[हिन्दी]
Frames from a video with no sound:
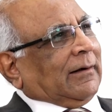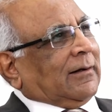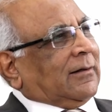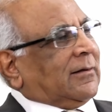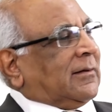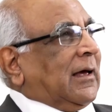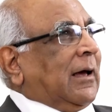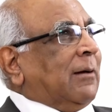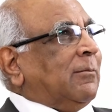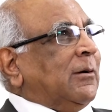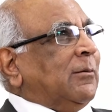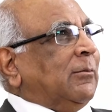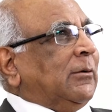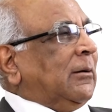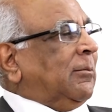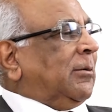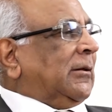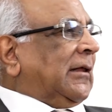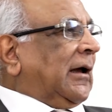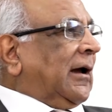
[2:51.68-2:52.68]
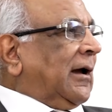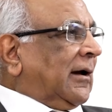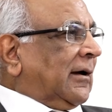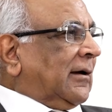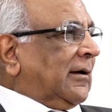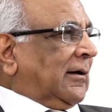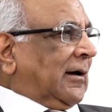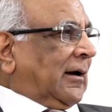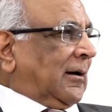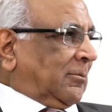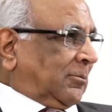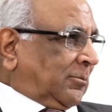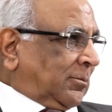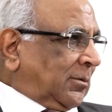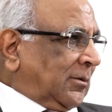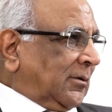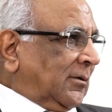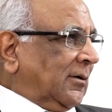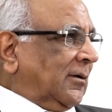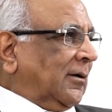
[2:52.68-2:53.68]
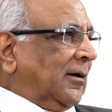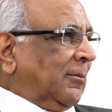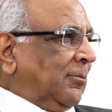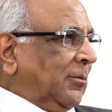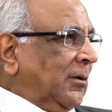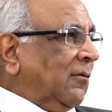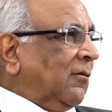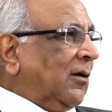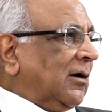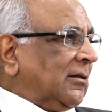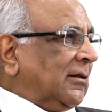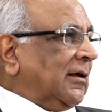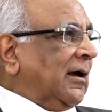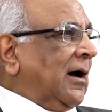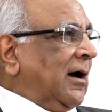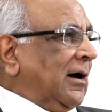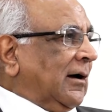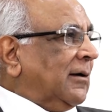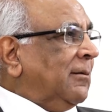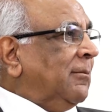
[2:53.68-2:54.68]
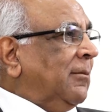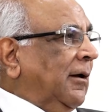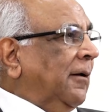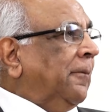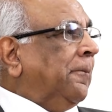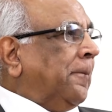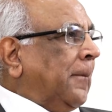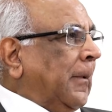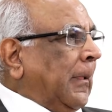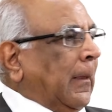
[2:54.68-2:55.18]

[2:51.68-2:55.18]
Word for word: इन साहब ने मुझे बताया कि आप अपने वक्त के हाकिम हैं